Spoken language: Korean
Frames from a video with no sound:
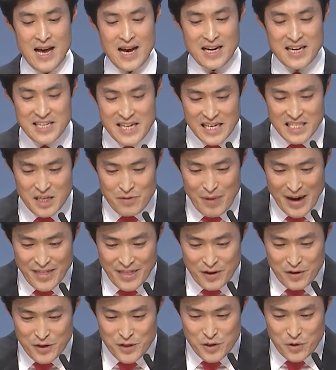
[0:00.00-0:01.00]
그래서
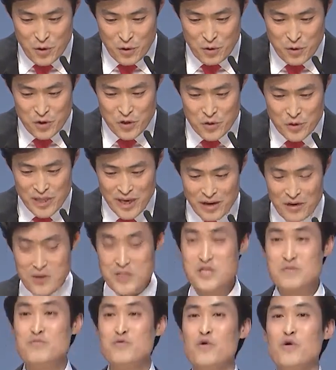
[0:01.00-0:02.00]
만들어지고 구축된
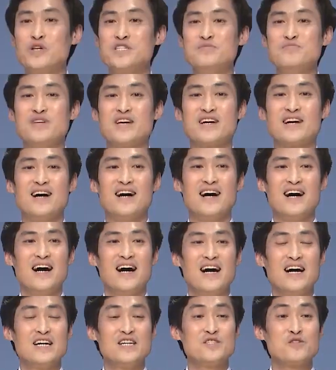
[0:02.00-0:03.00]
것이 무엇입니까?
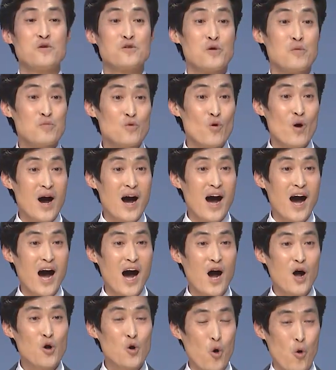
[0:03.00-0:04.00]
소돔과
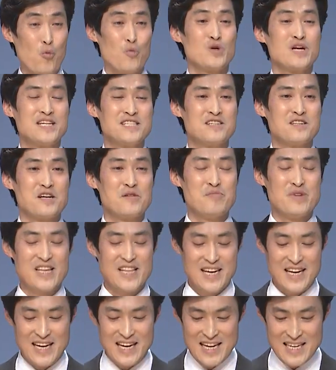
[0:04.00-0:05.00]

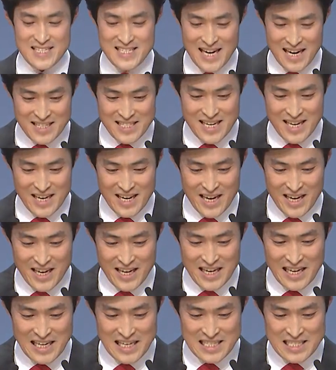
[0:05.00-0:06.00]
고무라성입니다.
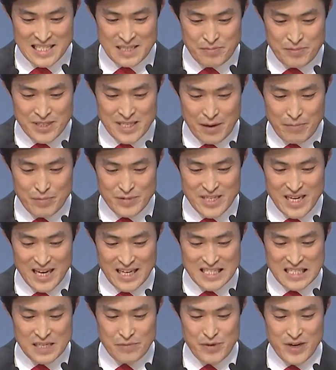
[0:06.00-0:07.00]
창세기 13장
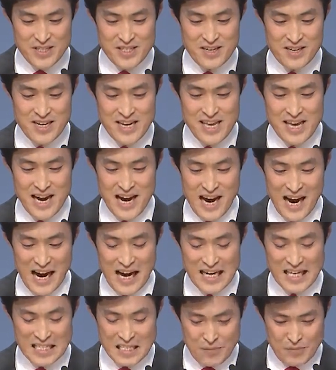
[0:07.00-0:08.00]
11절 이하
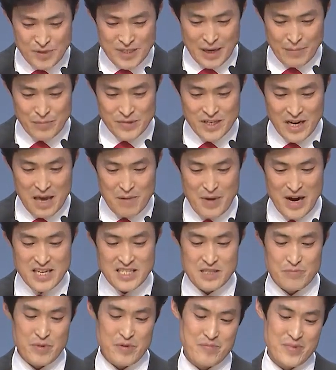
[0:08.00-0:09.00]
13절의
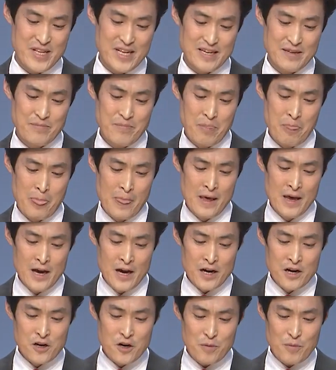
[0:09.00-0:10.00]
말씀입니다.
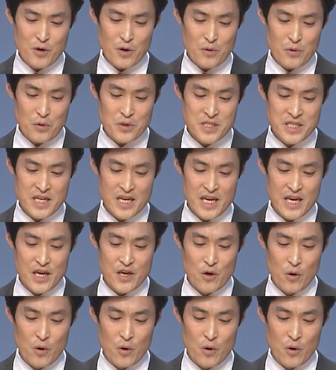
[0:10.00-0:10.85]
그러므로 롯이